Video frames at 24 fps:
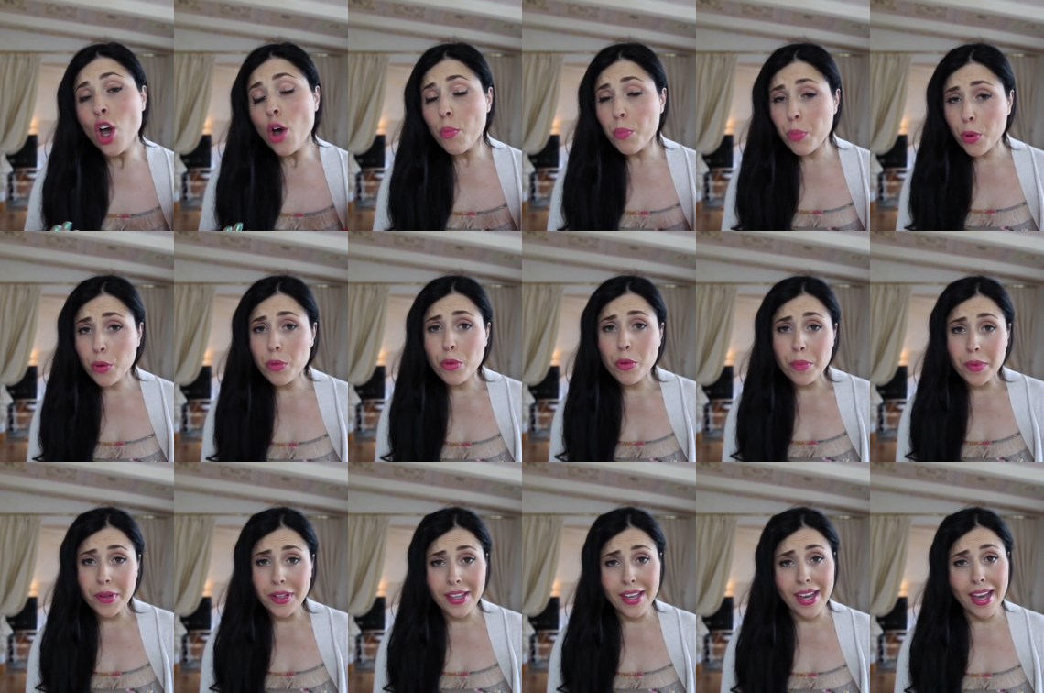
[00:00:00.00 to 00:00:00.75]
proprio
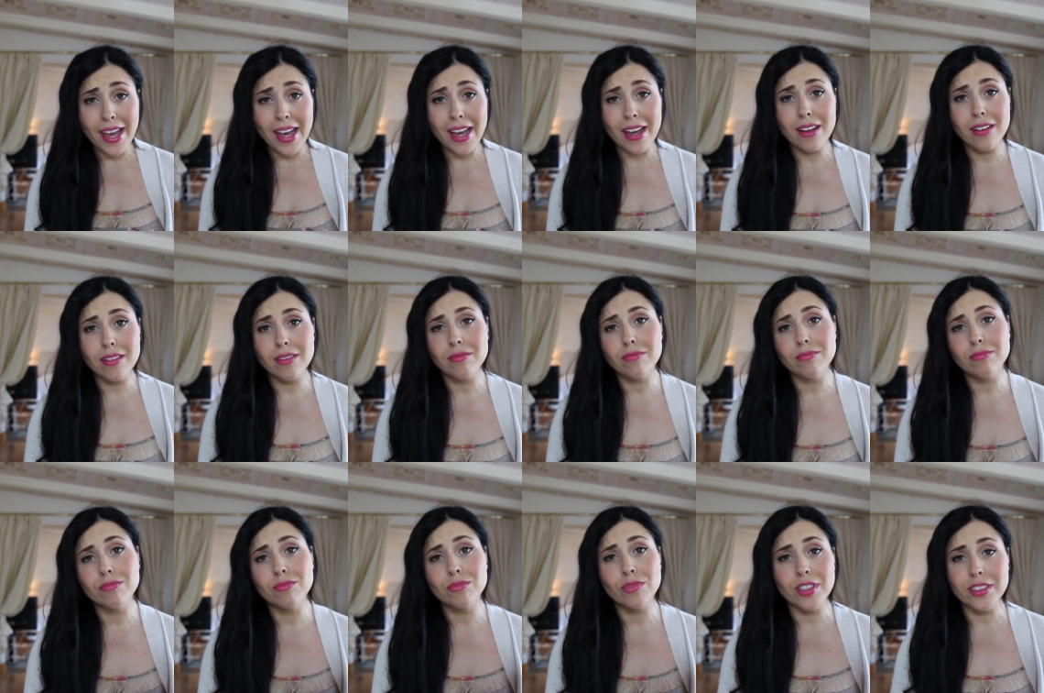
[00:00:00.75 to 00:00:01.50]
perché
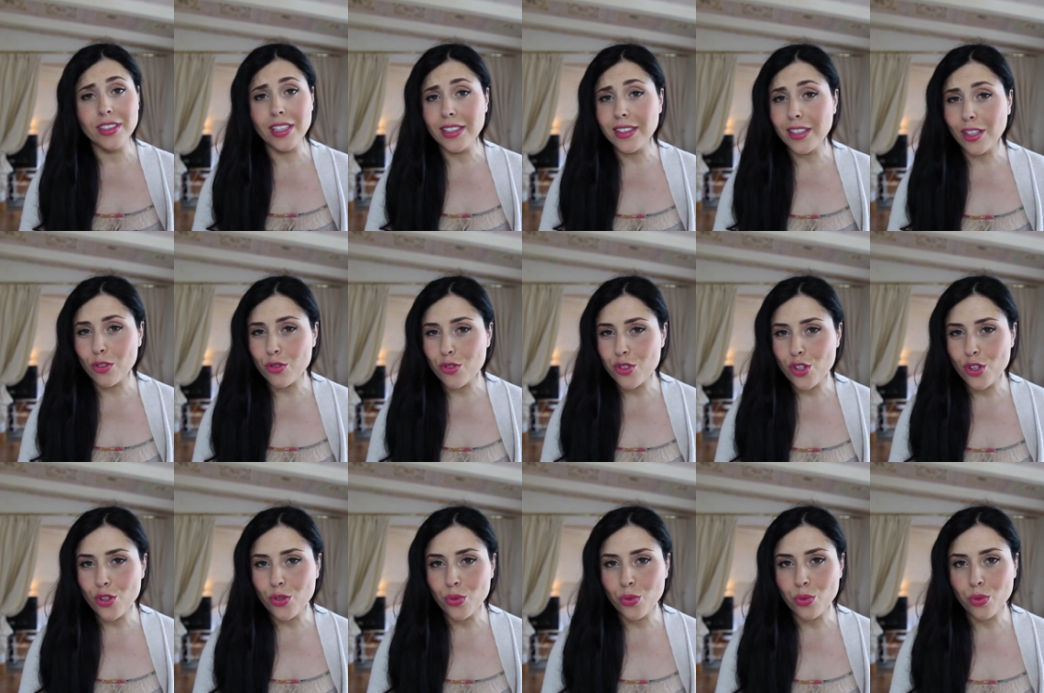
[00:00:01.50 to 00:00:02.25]
una tratta
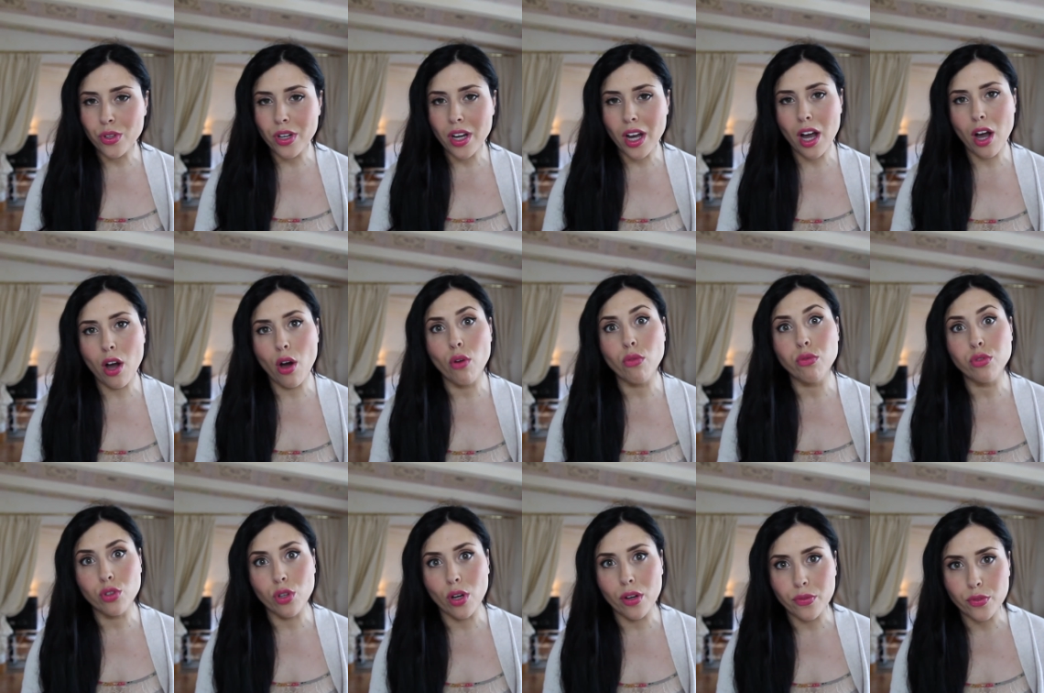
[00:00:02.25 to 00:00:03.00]
così lunga ho
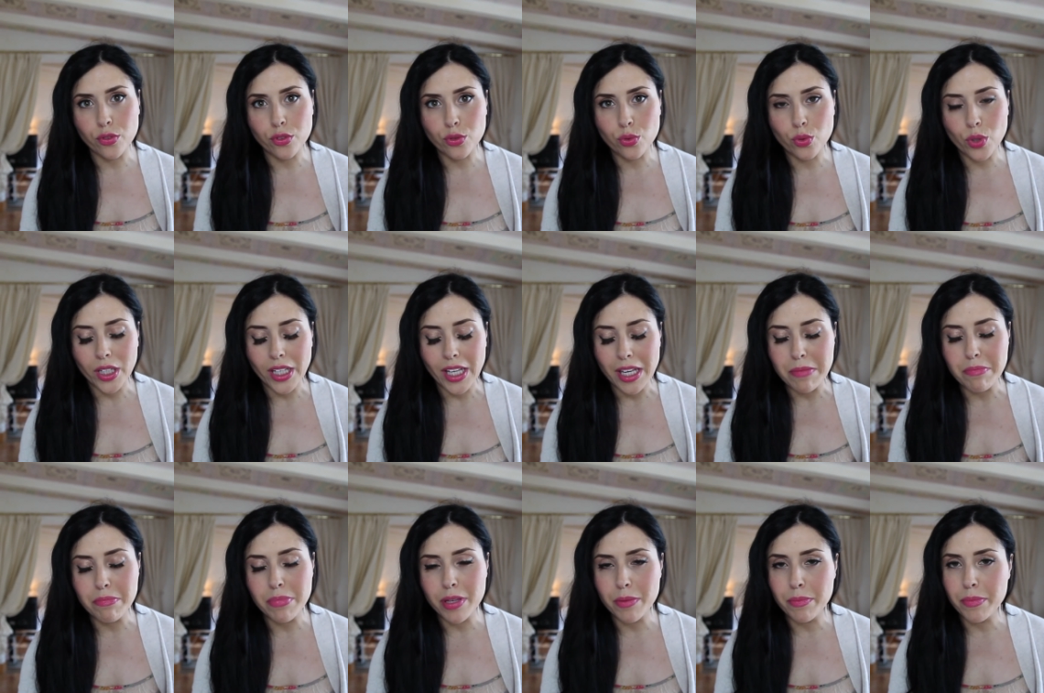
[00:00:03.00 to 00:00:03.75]
avuto la fortuna che
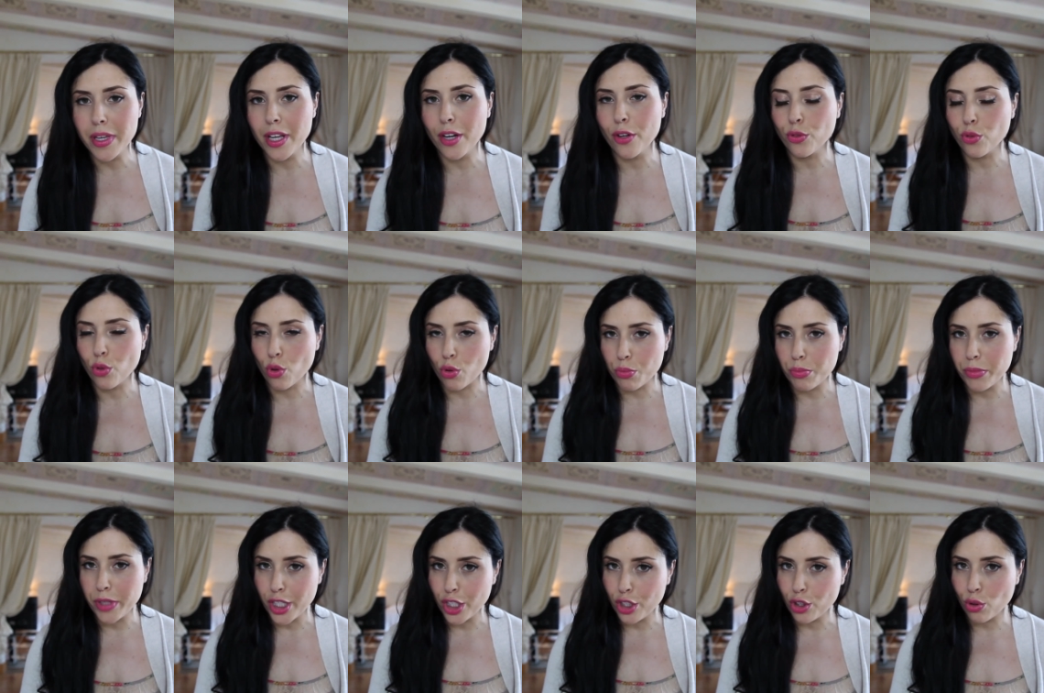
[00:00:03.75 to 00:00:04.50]
i bimbi hanno
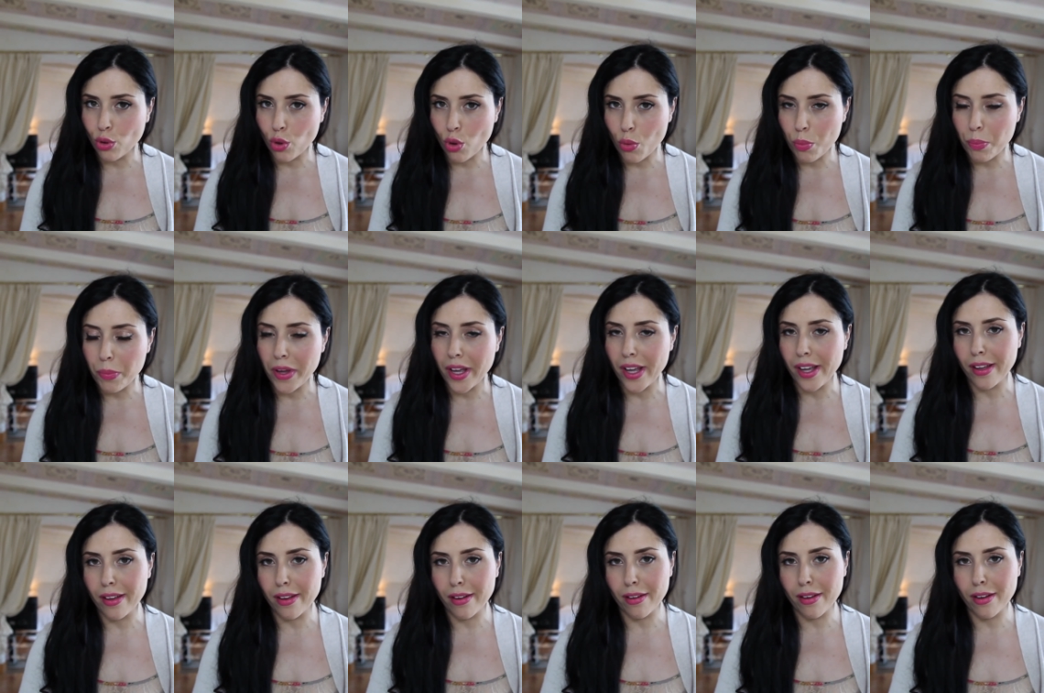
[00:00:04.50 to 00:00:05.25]
dormito
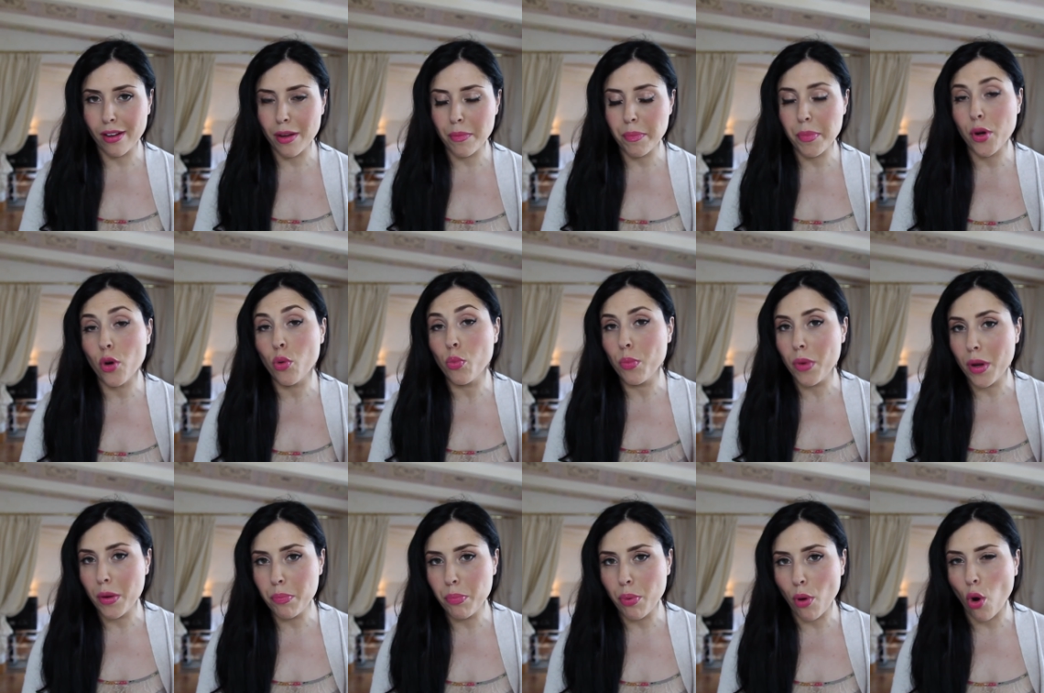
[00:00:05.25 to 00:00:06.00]
per, per un
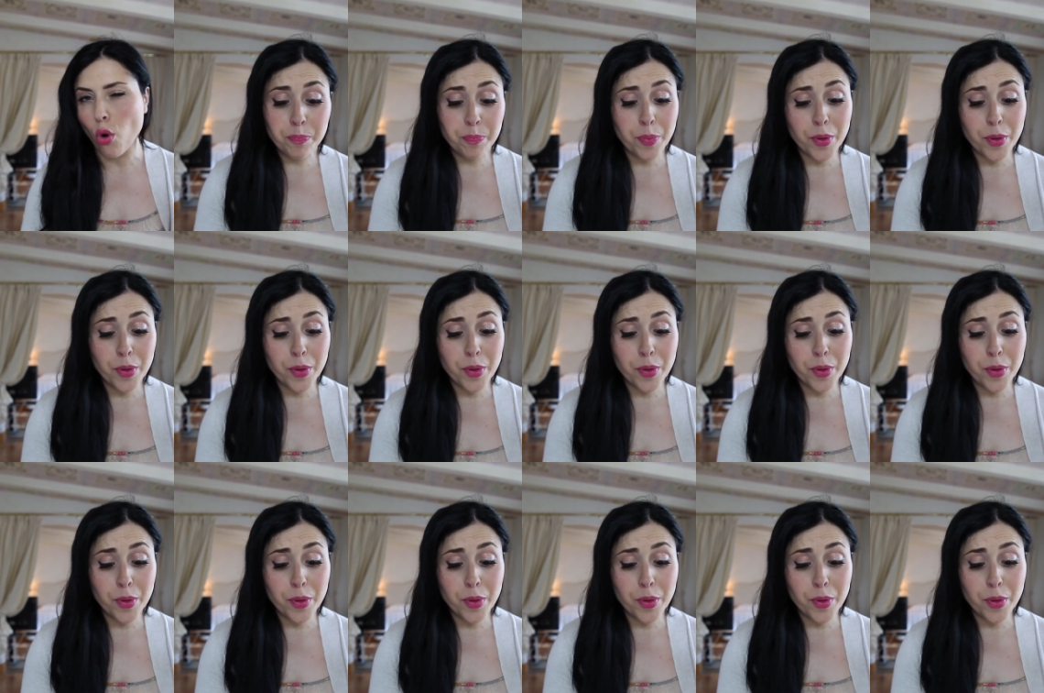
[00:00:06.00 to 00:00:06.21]
bel po'.